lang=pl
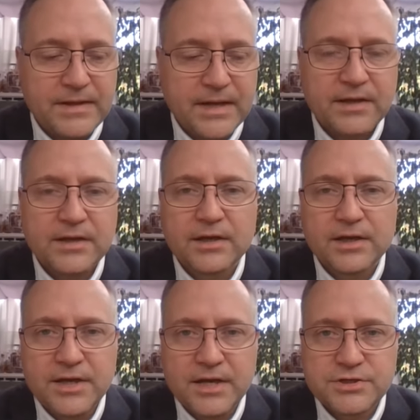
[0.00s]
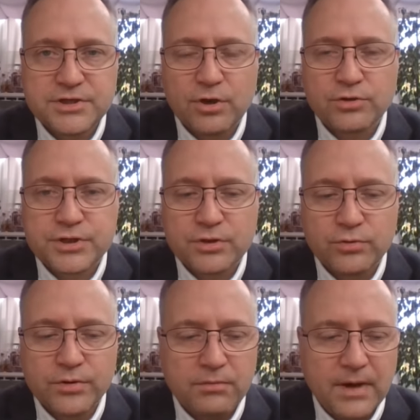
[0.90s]
jak i klienci
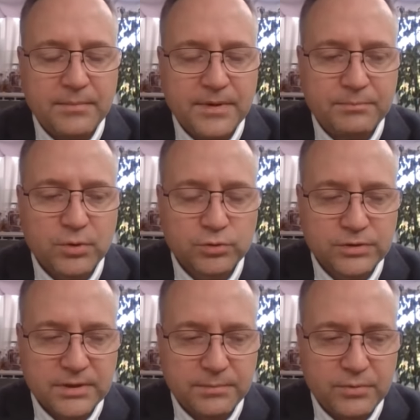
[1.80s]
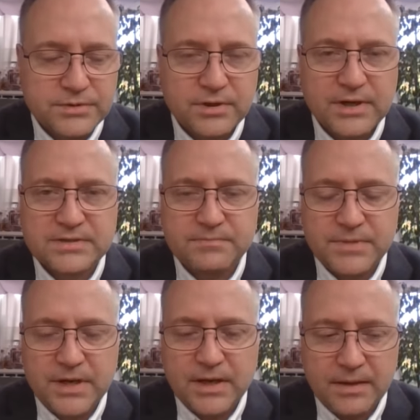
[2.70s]
oczekują, aby produkty były coraz
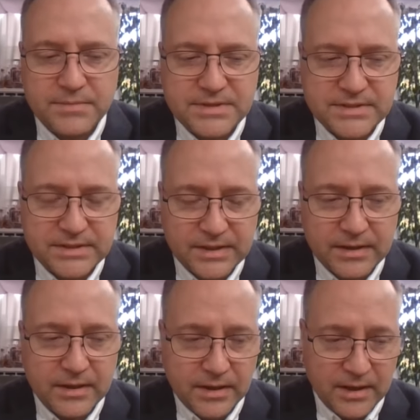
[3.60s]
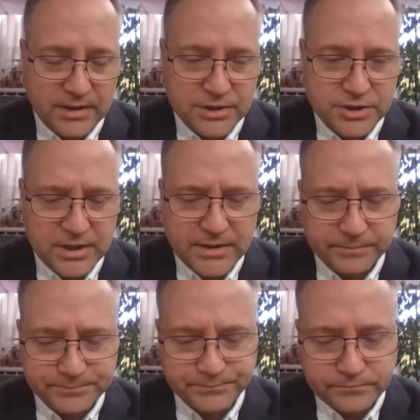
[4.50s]
mniej emisyjne.
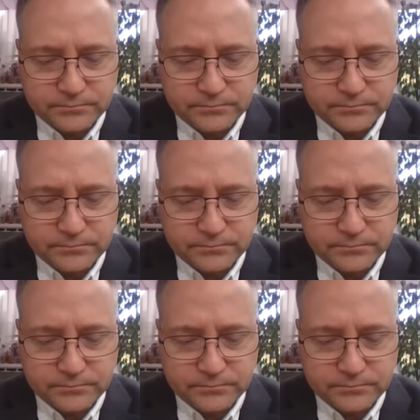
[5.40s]
Jeżeli